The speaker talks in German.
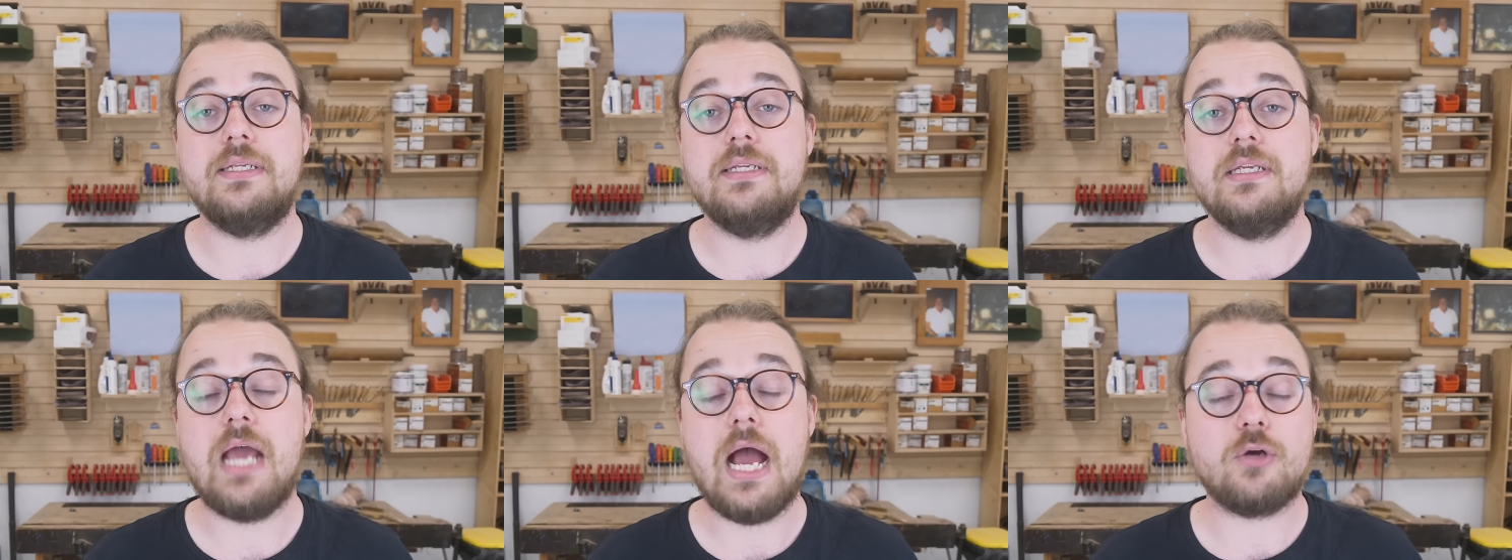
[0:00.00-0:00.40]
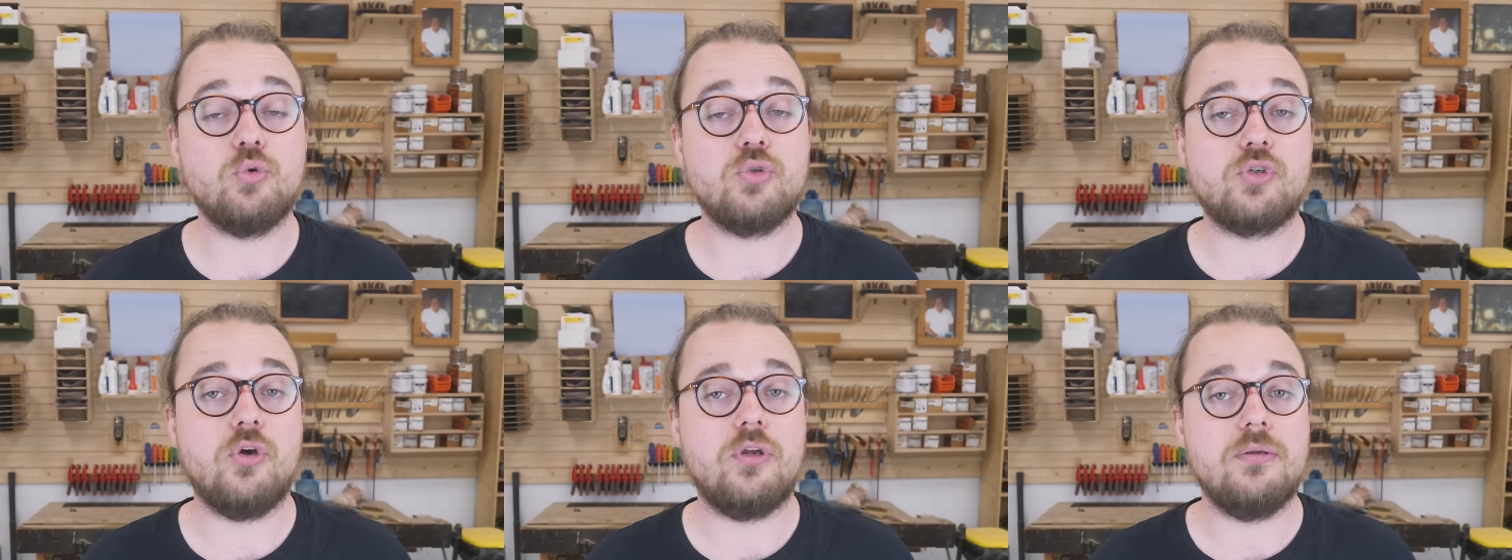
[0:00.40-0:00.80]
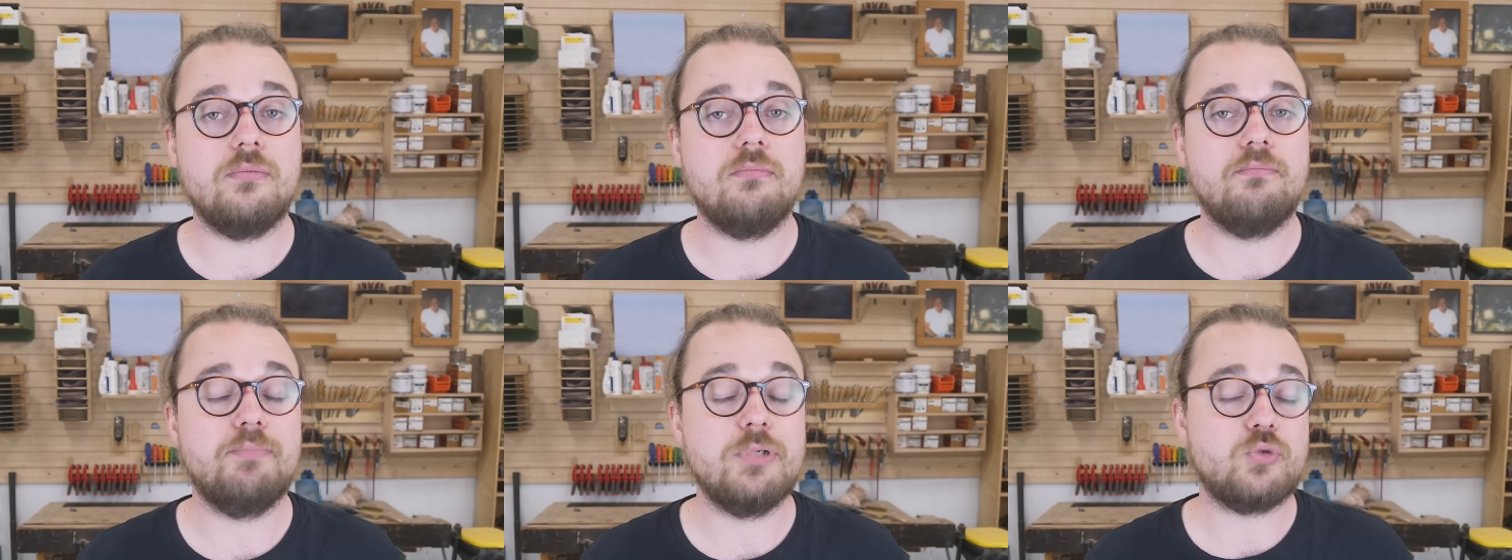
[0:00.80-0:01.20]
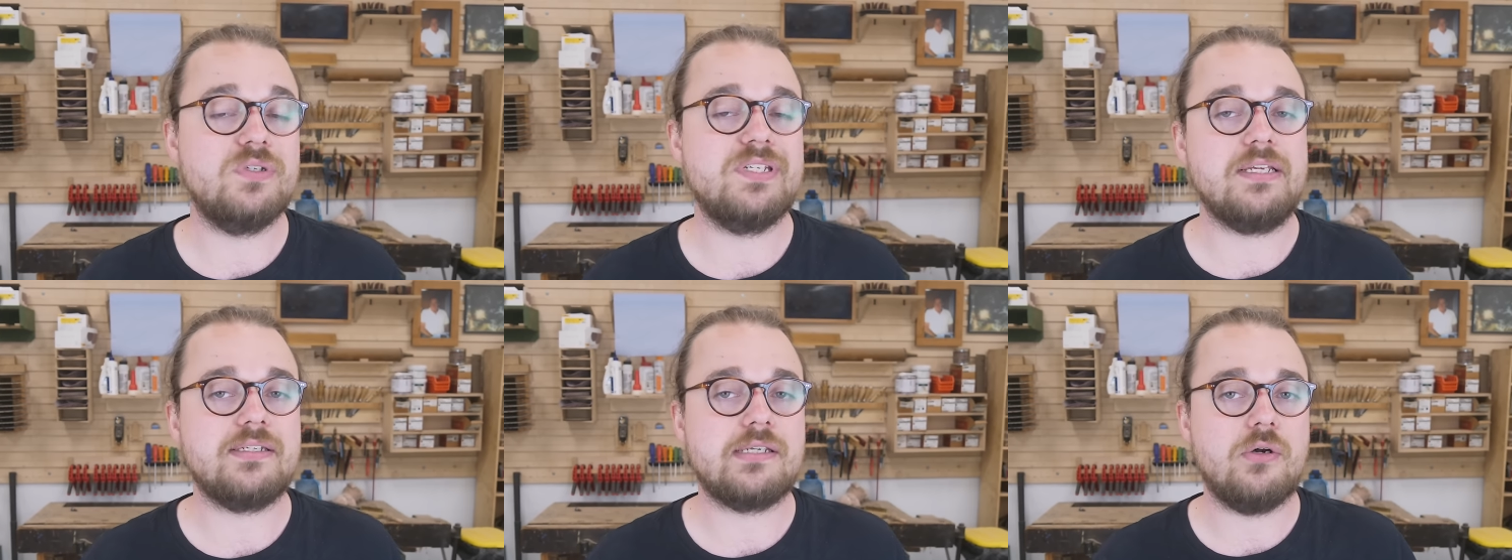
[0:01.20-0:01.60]
Die Akkus können bis zu
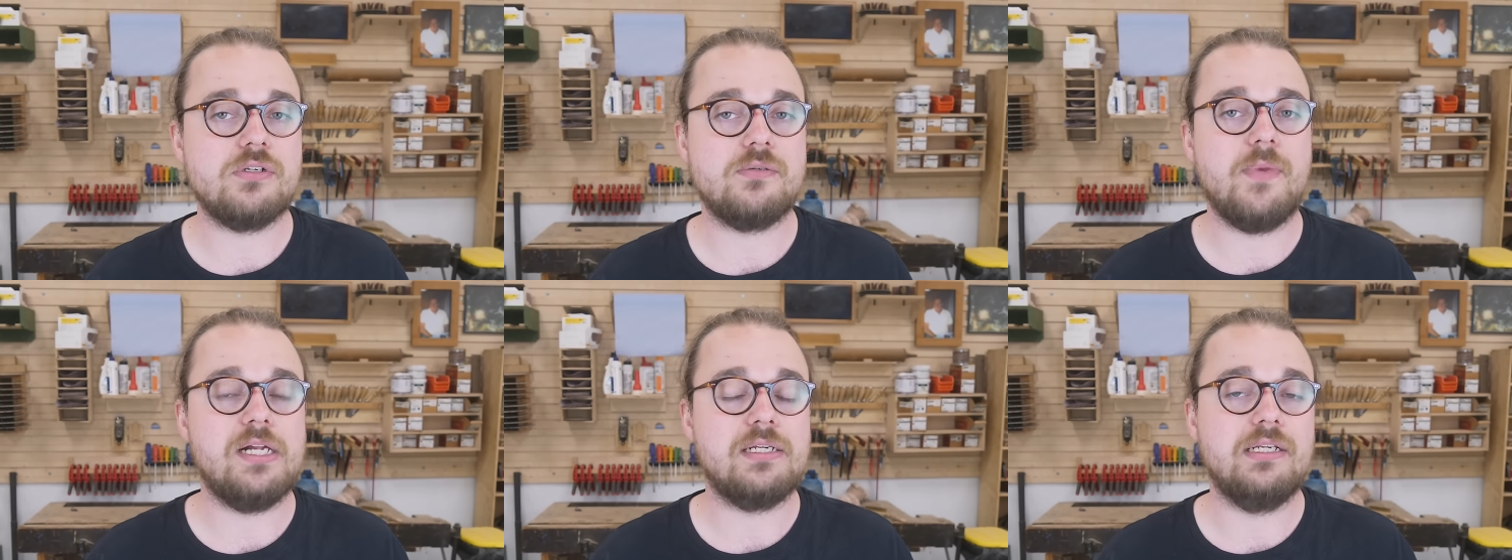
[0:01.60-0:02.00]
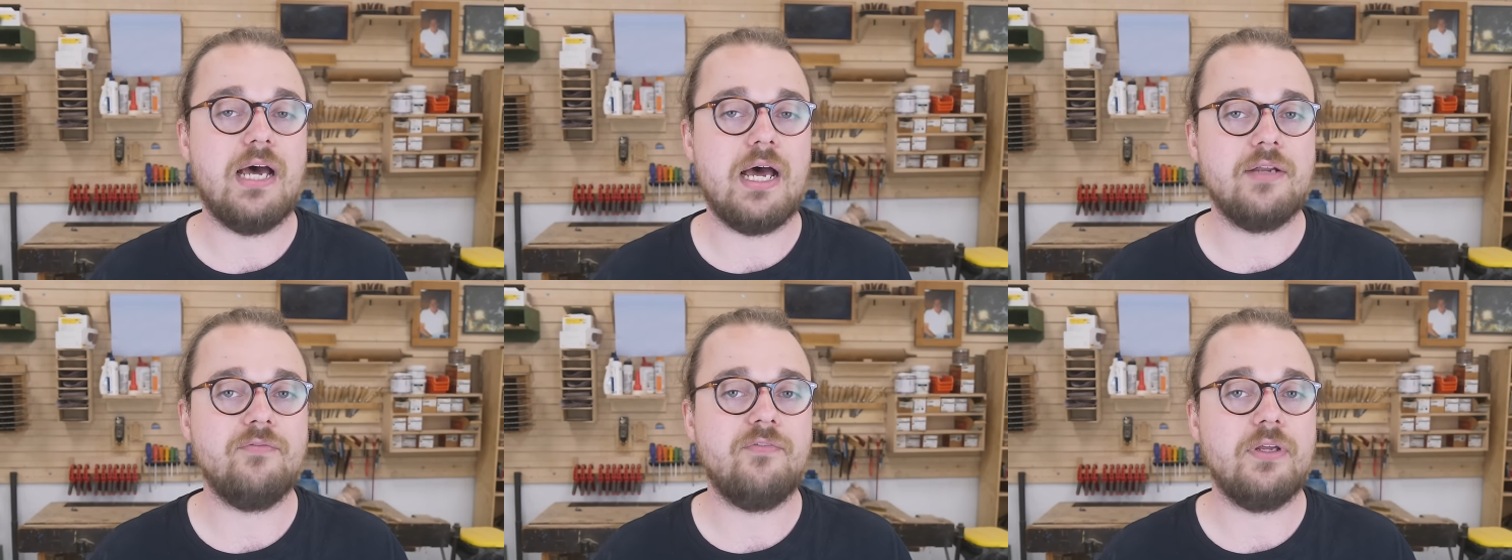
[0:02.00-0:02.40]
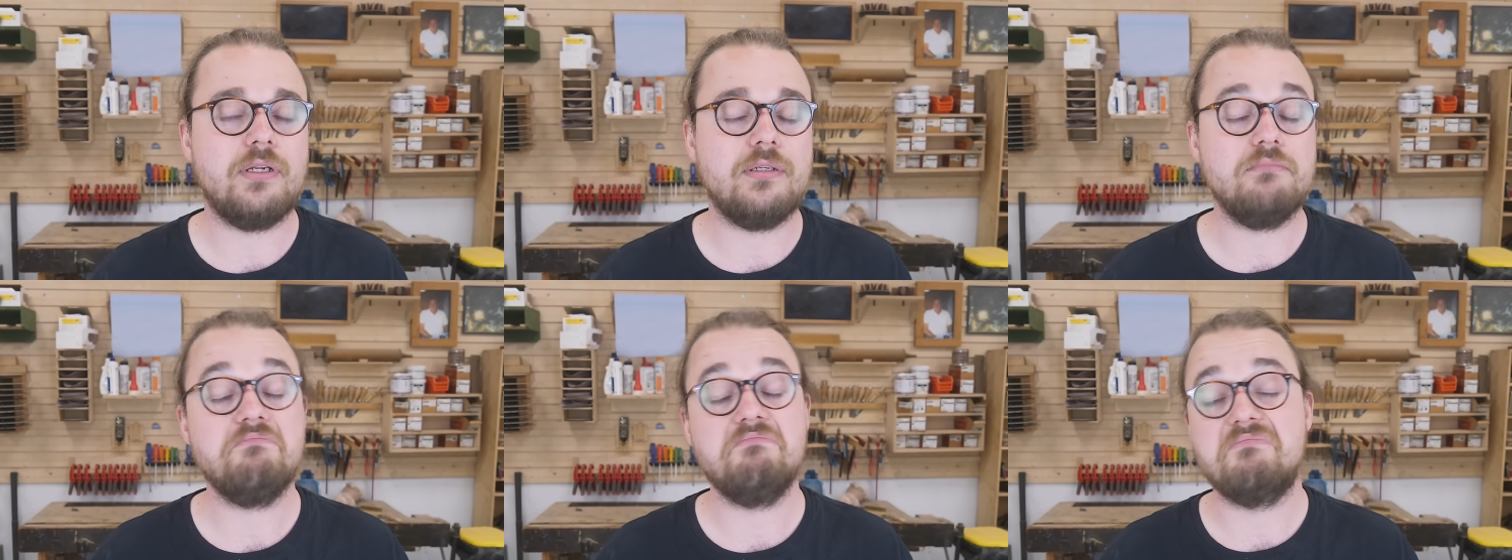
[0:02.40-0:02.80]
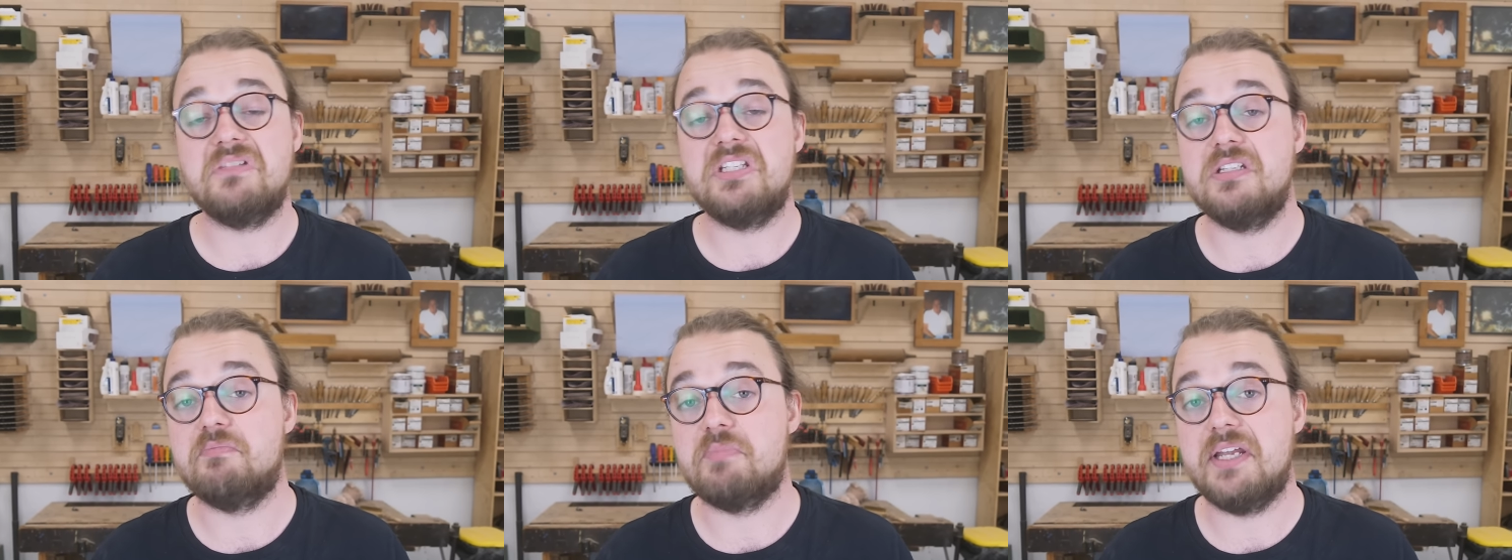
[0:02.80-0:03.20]
6000 Mal geladen werden.
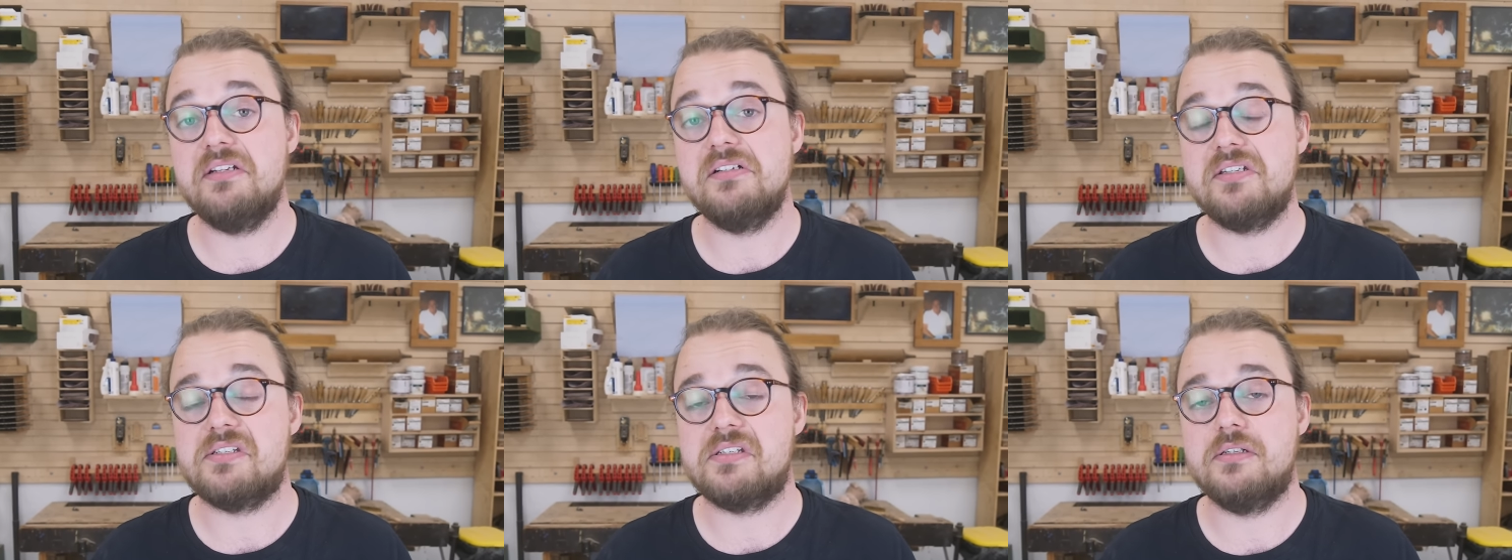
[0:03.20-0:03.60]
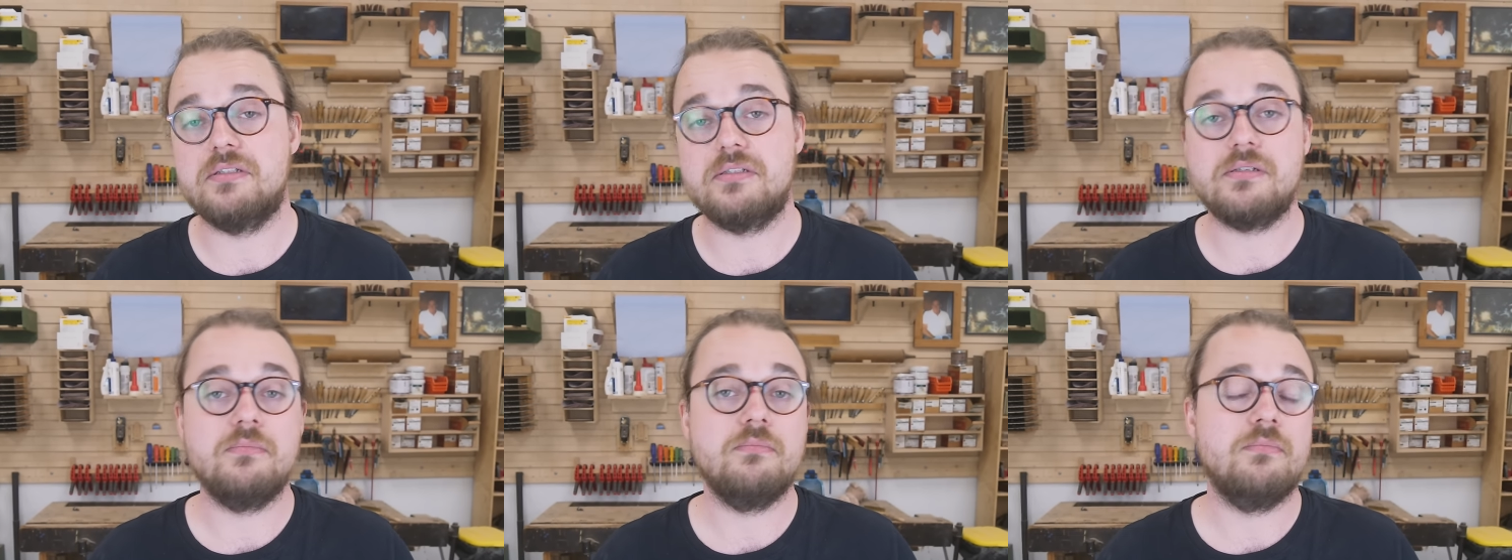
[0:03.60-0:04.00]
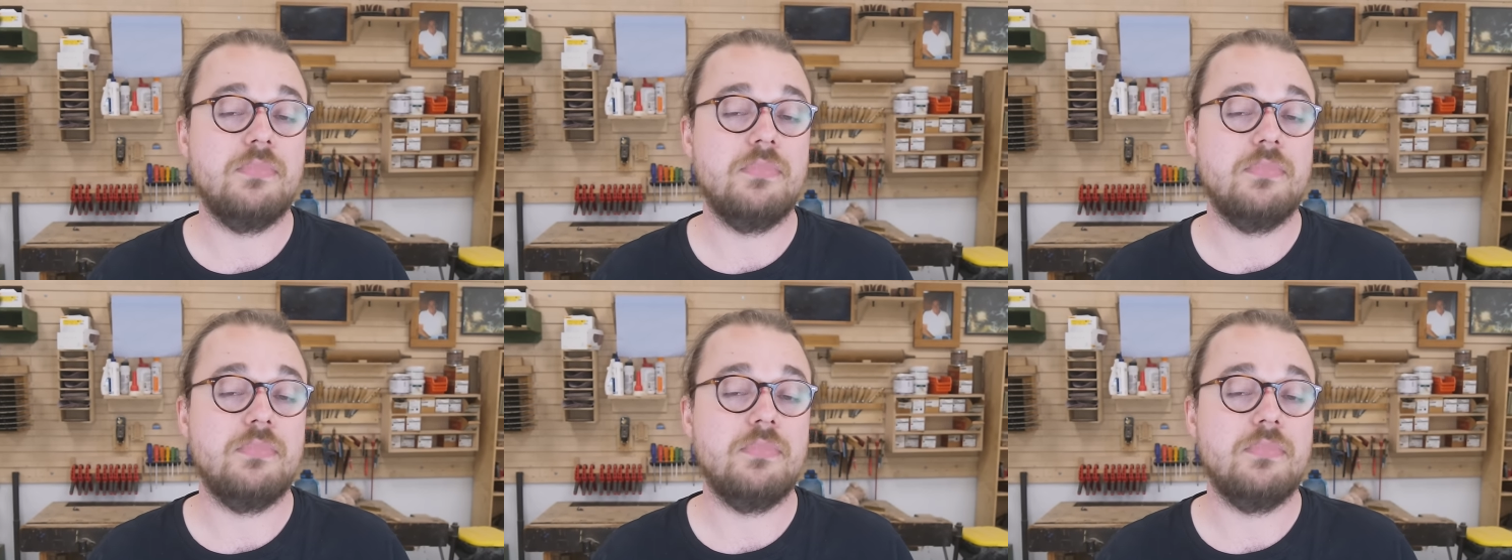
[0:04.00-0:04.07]
Die Panels sind